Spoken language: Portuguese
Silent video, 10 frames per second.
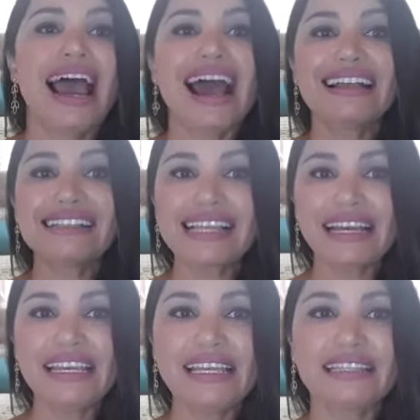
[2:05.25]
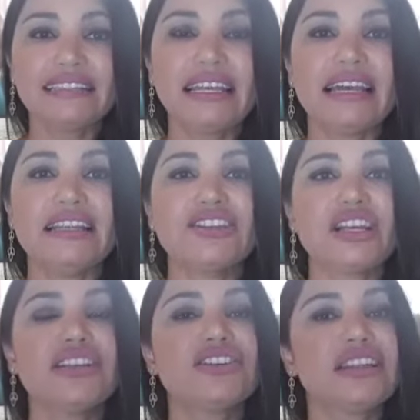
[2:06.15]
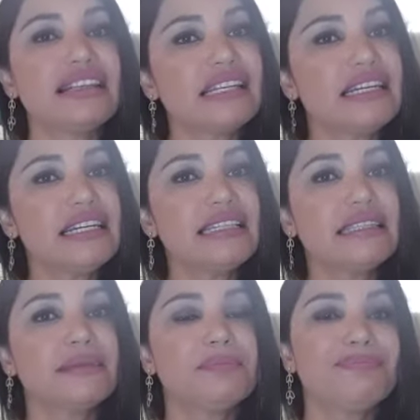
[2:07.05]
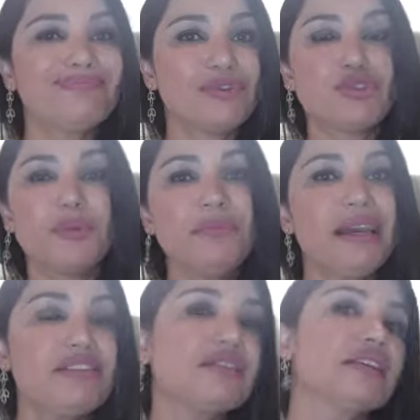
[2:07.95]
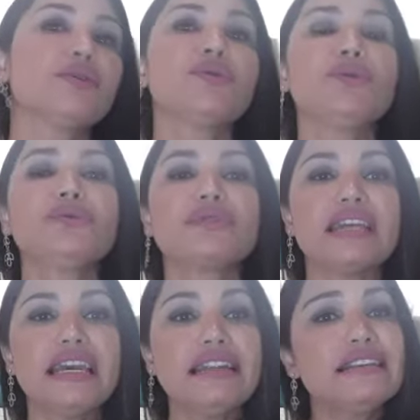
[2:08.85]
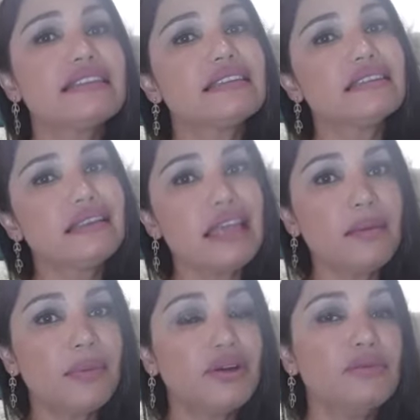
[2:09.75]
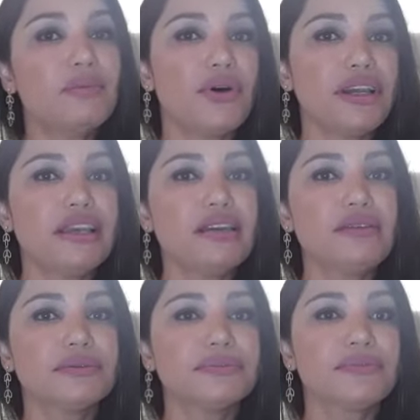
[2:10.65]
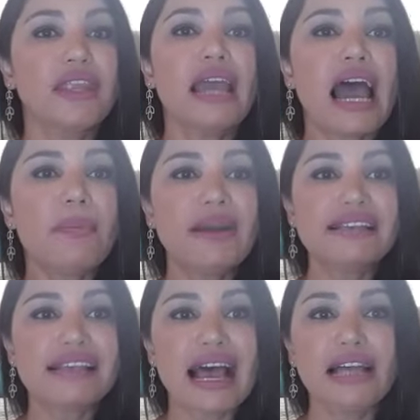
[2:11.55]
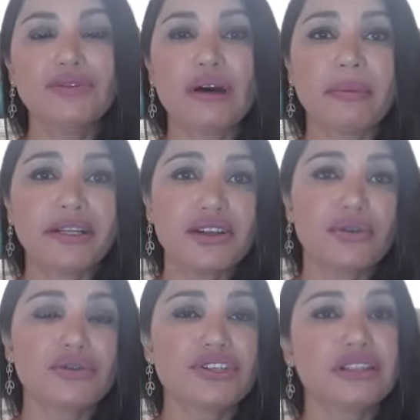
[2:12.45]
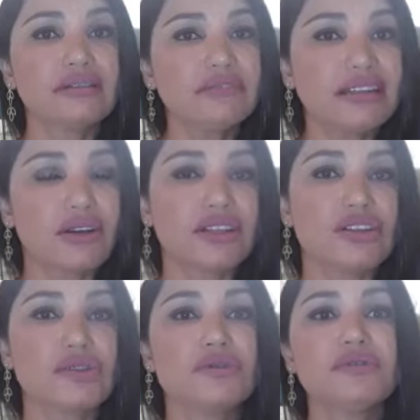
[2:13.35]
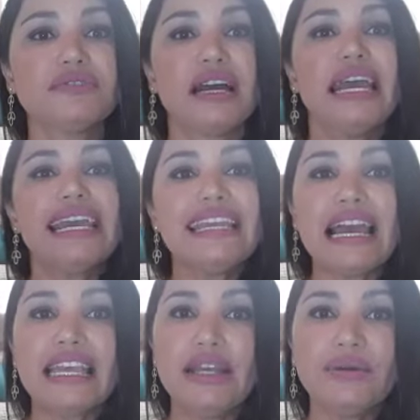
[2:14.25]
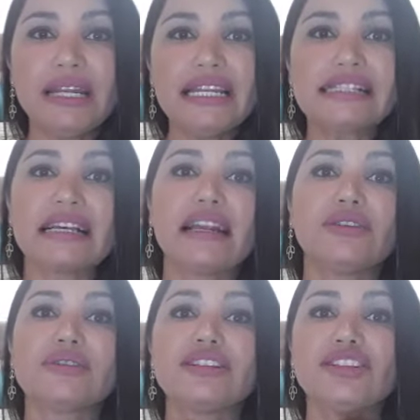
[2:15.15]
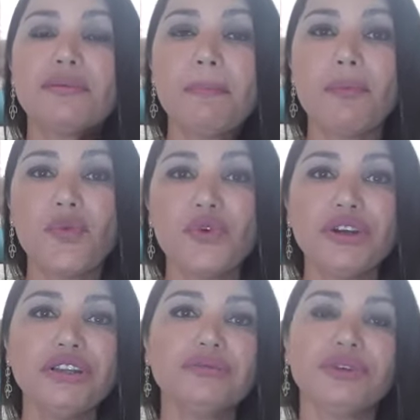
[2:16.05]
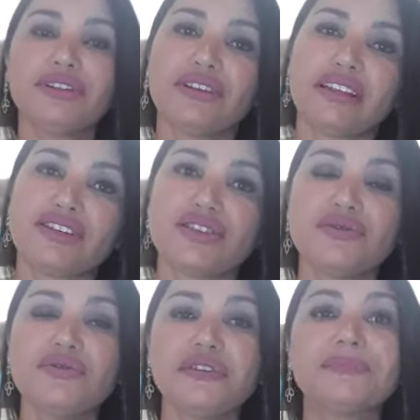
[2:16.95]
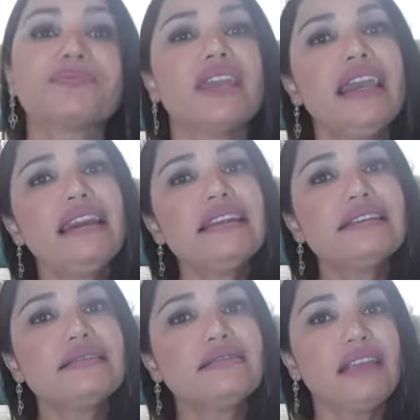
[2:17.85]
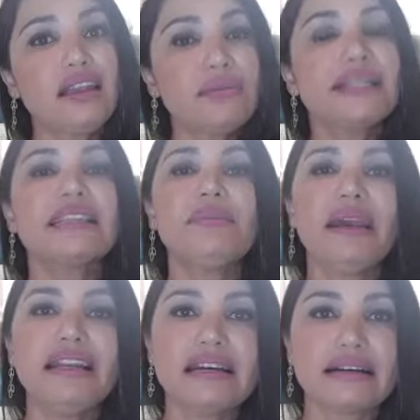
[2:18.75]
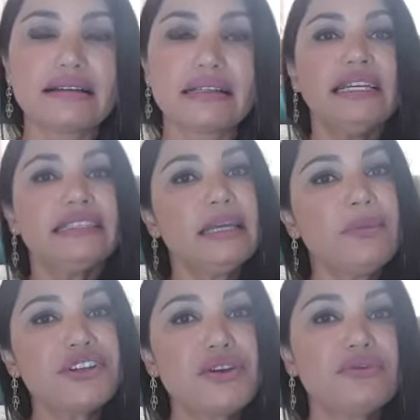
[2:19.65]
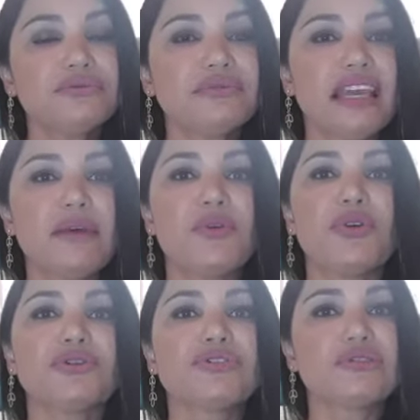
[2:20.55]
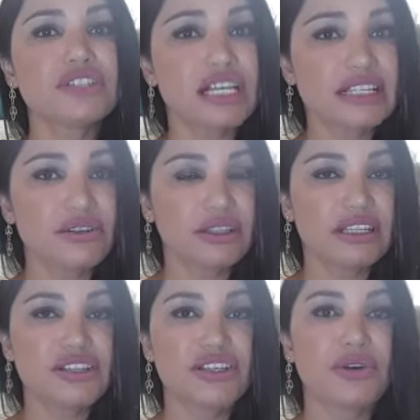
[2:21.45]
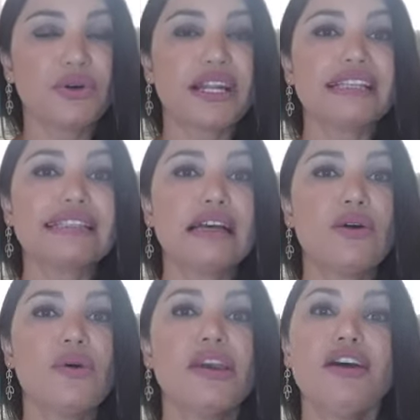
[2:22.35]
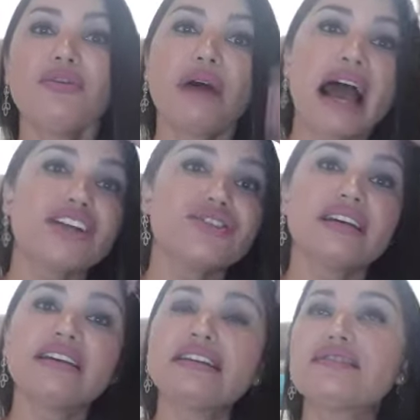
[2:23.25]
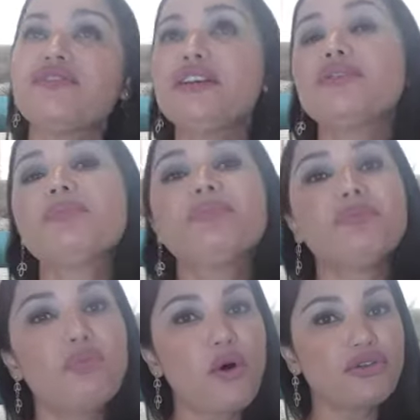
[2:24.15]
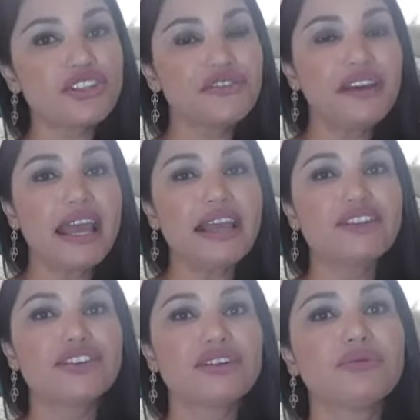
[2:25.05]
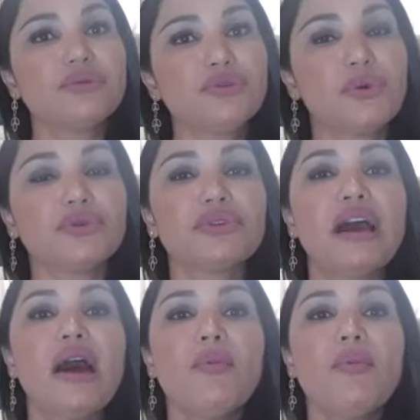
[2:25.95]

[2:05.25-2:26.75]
A saída deles, gente, na saída os primeiros segundos, eles lembram um pouquinho. Apesar do Armani Code não ter nota de uva, e aqui no Ilia Secreto eu senti muito, muito nota de uva, eles têm uma semelhança. Depois de algum tempo, quando surgem as notas de coração, eu acho que eles ficam um pouco diferente um do outro.